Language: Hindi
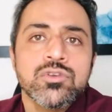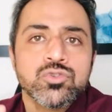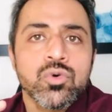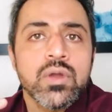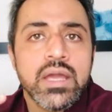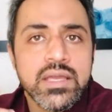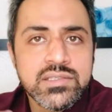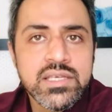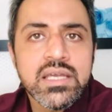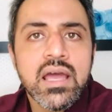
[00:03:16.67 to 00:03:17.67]
सो so,
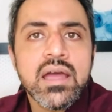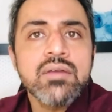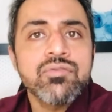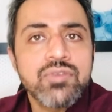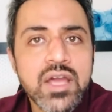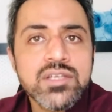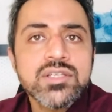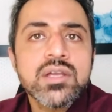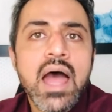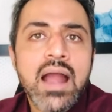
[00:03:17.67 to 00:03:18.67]
इससे क्या है फ्रेश
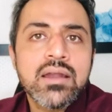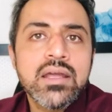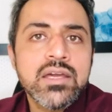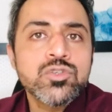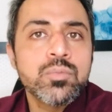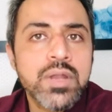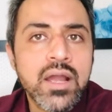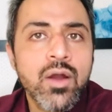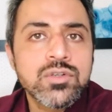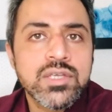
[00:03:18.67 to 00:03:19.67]
एक्ने के जो
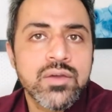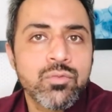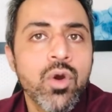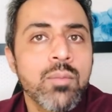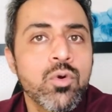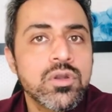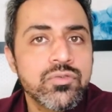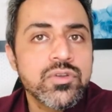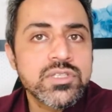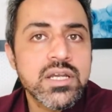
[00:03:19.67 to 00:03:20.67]
ब्रेकआउट्स हैं वो आपको
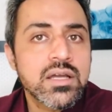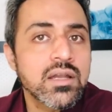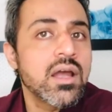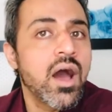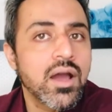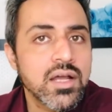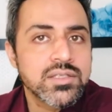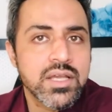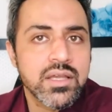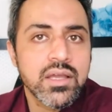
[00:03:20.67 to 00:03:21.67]
डिफ्रेंशिएट करना आना
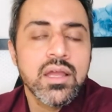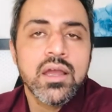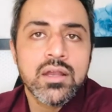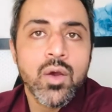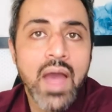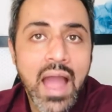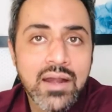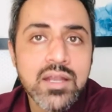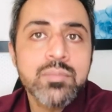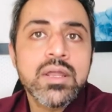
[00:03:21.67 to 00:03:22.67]
चाहिए नाउ
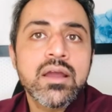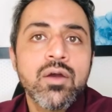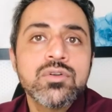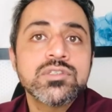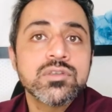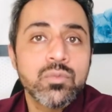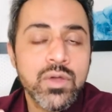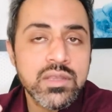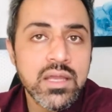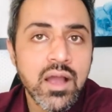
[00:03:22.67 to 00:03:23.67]
एक्ने ब्रेकआउट्स
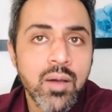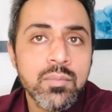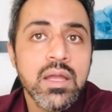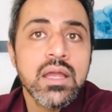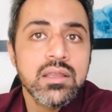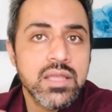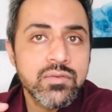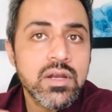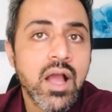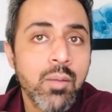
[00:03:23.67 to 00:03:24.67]
व्हेन दे कम दे
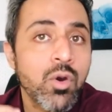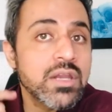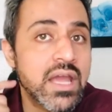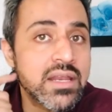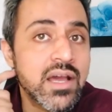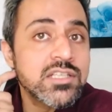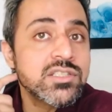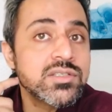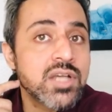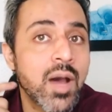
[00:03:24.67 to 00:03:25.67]
विल कम ऑन एरियाज
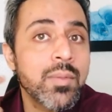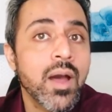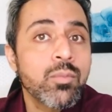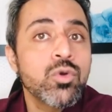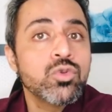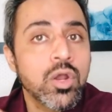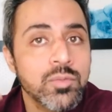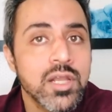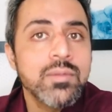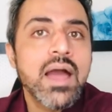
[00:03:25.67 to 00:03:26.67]
जहां पे आपको
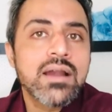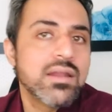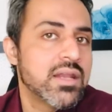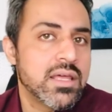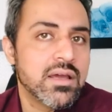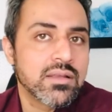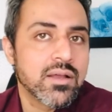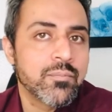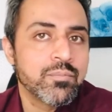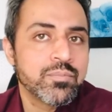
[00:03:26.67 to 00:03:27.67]
नॉर्मली भी एक्ने नहीं आता